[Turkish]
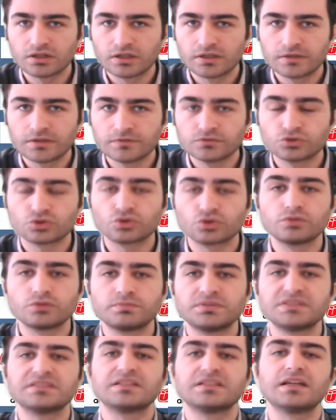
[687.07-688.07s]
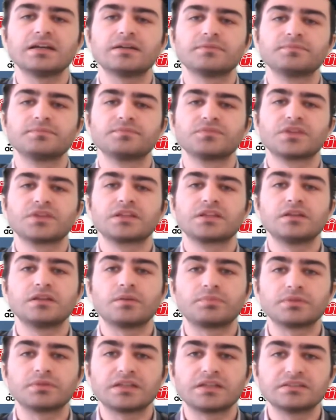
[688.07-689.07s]
Çünkü bizde
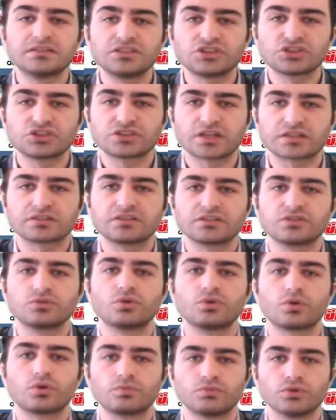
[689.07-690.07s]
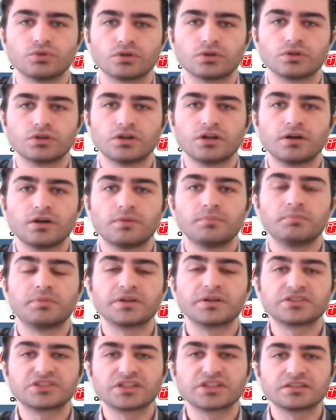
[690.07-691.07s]
yapılan iş takdir görmüyor.
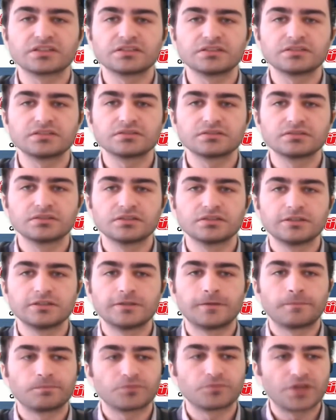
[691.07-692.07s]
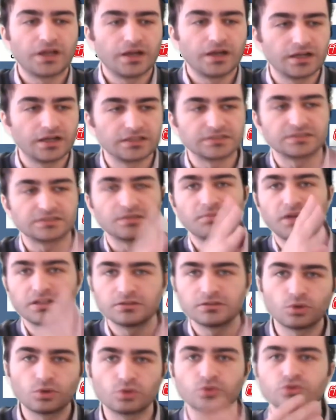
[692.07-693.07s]
Başarının e, zamanla
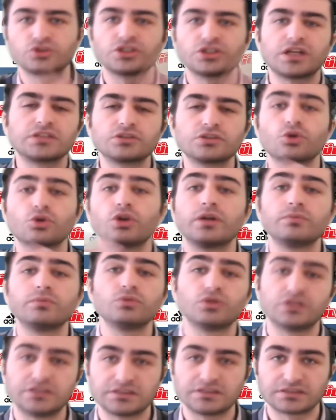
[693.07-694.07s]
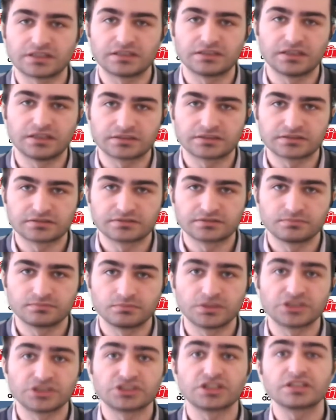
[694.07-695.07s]
olacağını göremiyor insanlar.
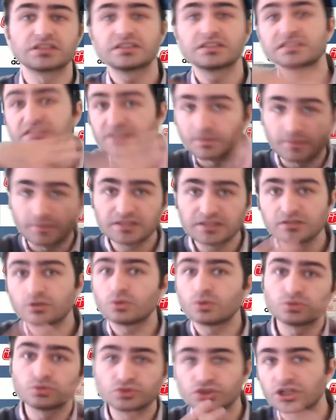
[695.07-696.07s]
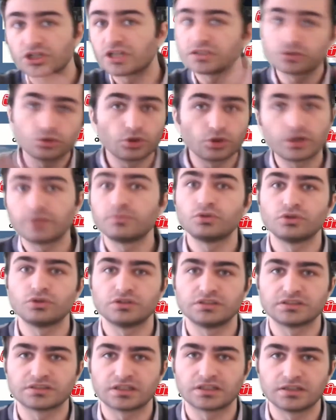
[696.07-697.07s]
Başarının zamanla olacağını göremiyor
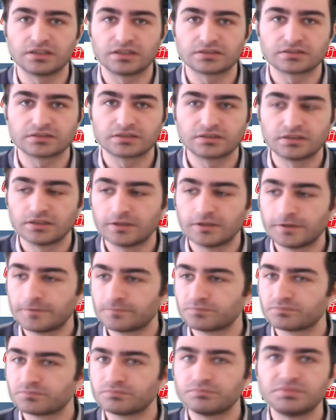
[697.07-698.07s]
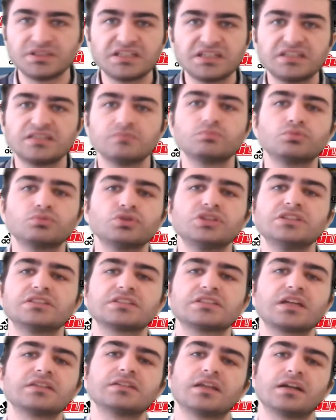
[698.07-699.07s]
insanlar. Birinin bu
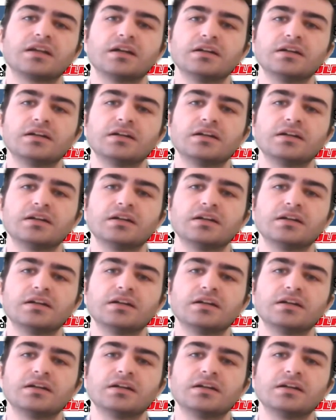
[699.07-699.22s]
insanlara